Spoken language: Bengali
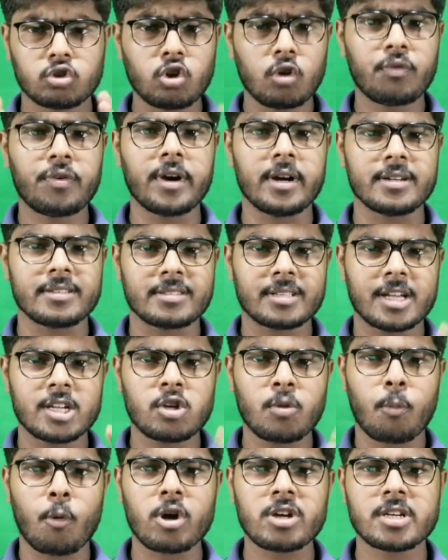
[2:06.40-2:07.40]
তো ফ্রেন্ডস
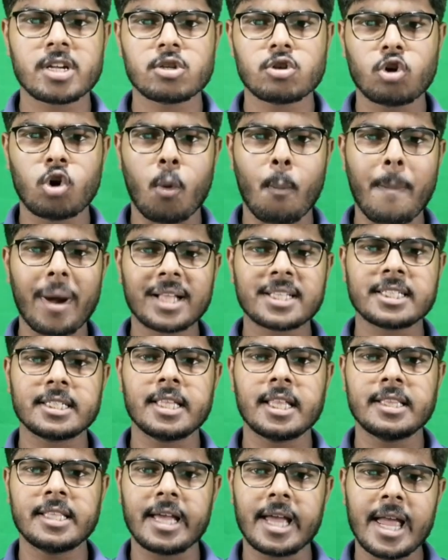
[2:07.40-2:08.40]
কিছু পয়সার জন্য
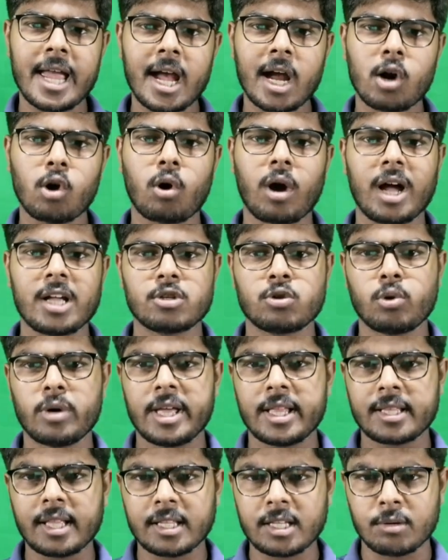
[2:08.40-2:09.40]
বাচ্চাদের দিয়ে এহেন কাজ
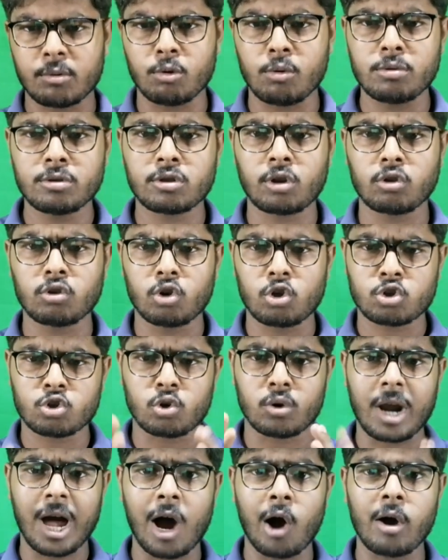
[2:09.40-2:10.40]
করিয়ে তাদের ভবিষ্যৎ নষ্ট
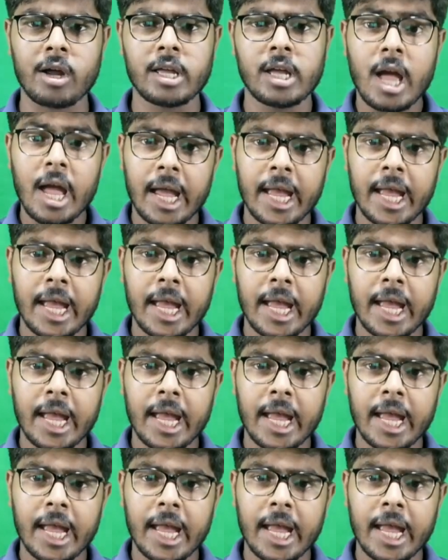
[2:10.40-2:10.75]
না হয়